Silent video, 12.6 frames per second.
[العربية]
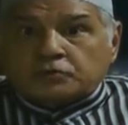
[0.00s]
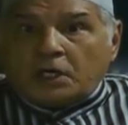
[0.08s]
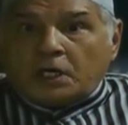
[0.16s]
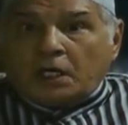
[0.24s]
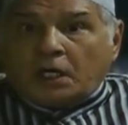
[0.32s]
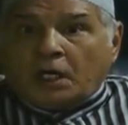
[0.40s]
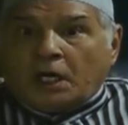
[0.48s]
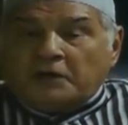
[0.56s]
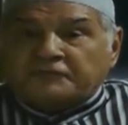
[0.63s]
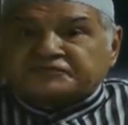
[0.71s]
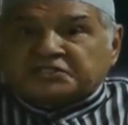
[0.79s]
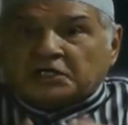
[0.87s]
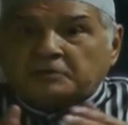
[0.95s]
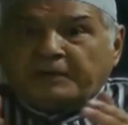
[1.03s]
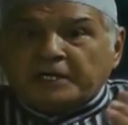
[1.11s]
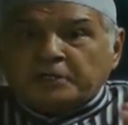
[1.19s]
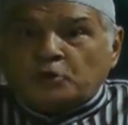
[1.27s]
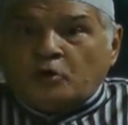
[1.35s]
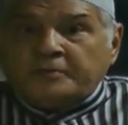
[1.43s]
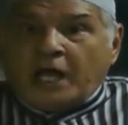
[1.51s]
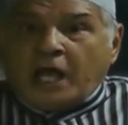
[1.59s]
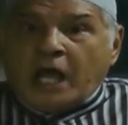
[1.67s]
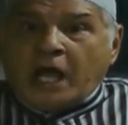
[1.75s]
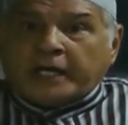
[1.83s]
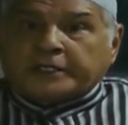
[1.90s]
اسويح افصل بينهم
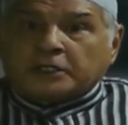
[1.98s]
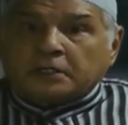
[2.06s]
يا